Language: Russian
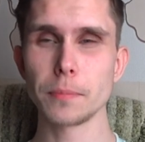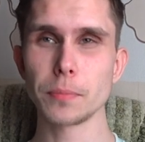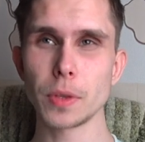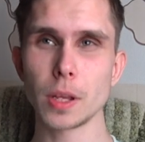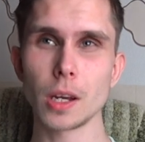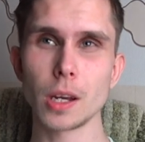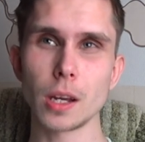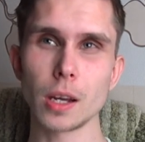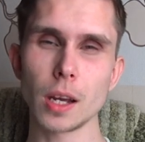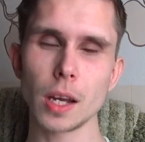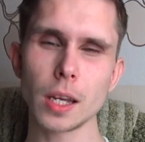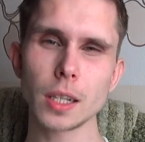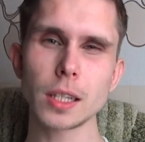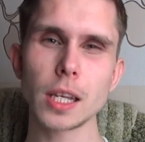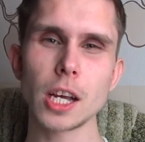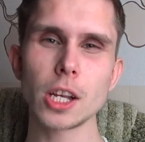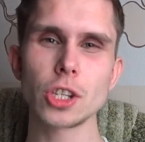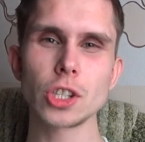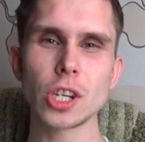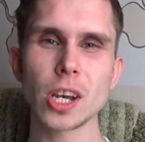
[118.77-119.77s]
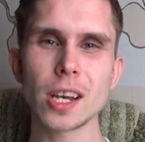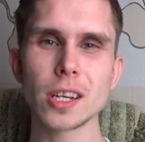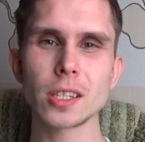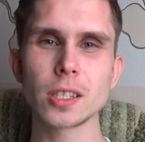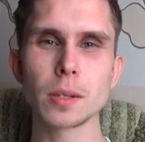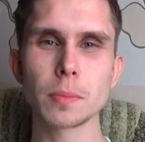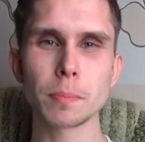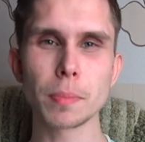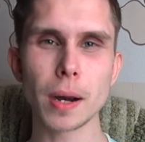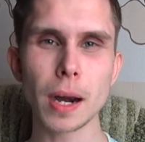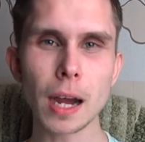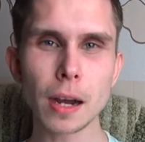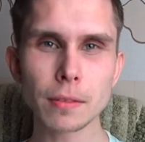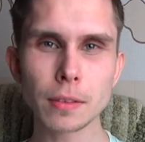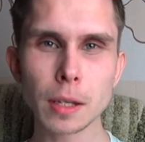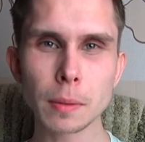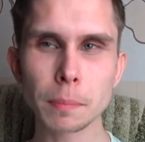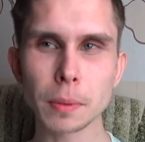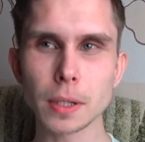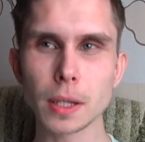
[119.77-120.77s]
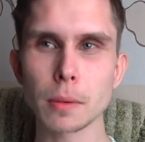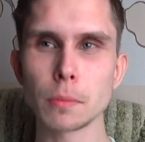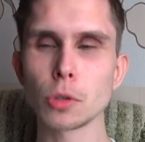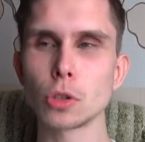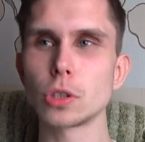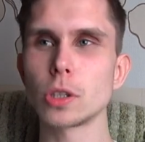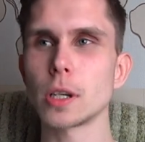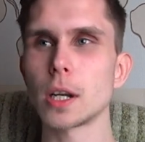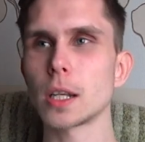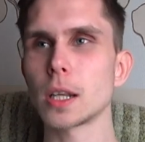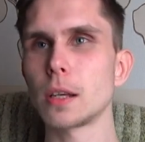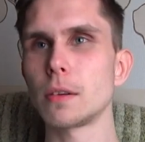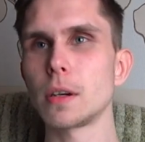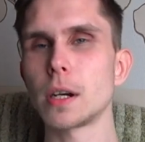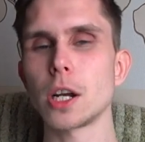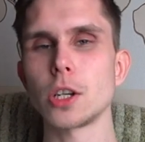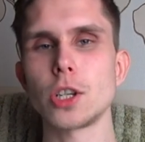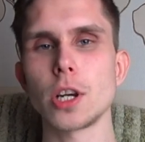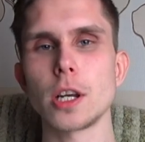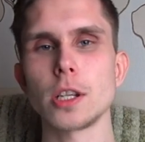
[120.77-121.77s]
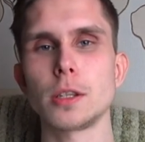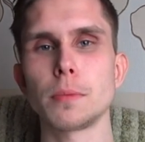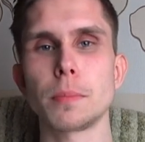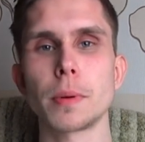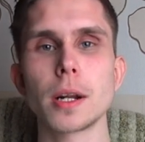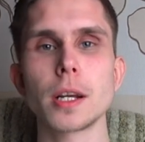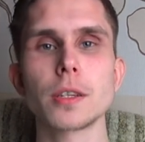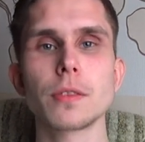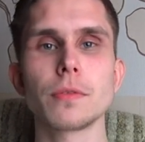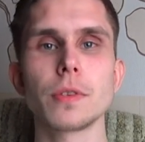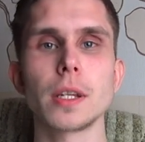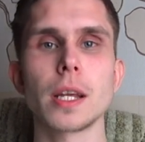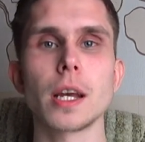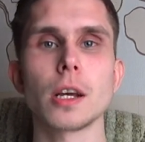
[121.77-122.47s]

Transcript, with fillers: Э, это отчасти правда, потому что когда вы качаете пресс, вы не